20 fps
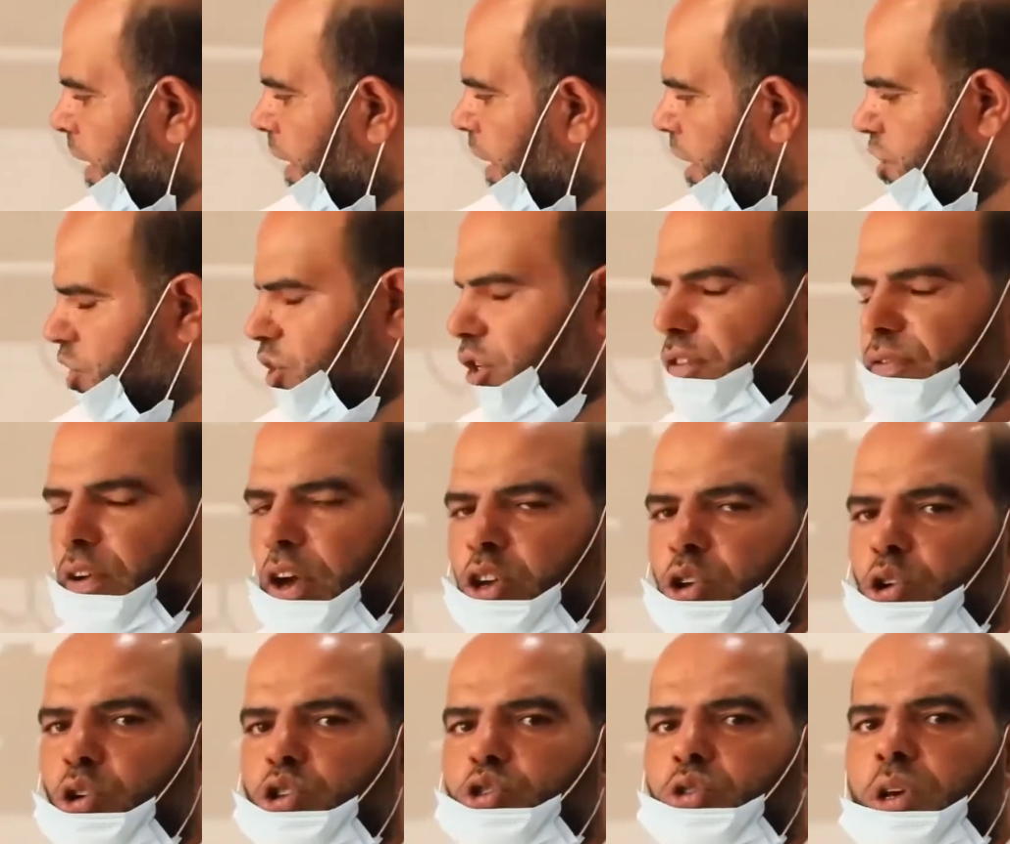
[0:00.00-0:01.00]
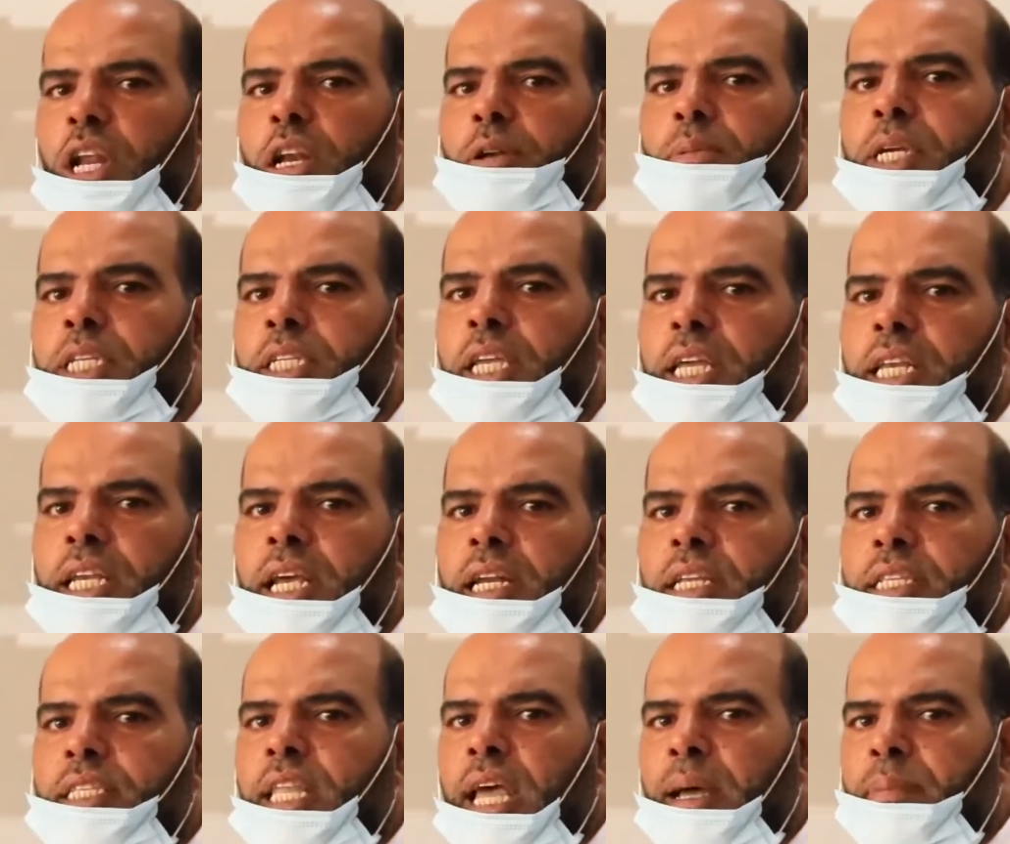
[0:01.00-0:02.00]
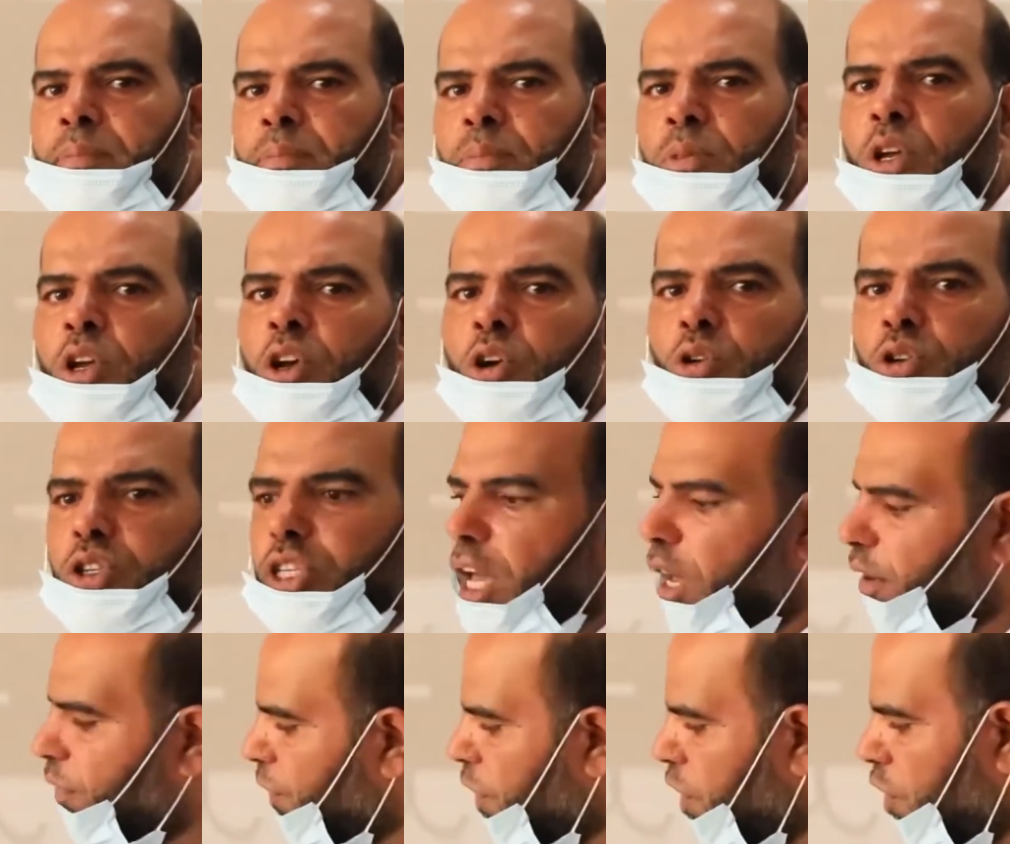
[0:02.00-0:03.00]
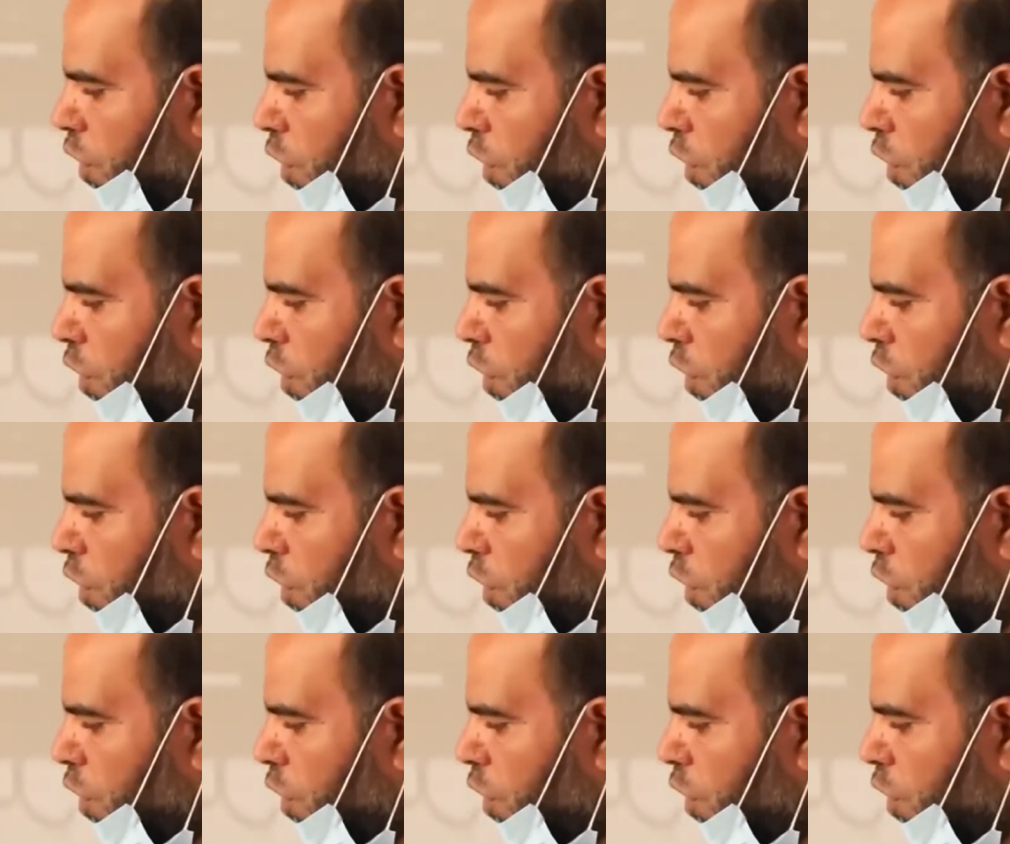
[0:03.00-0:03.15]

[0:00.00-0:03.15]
خش الفيروس ولا البكتيريا للدم وصار فيه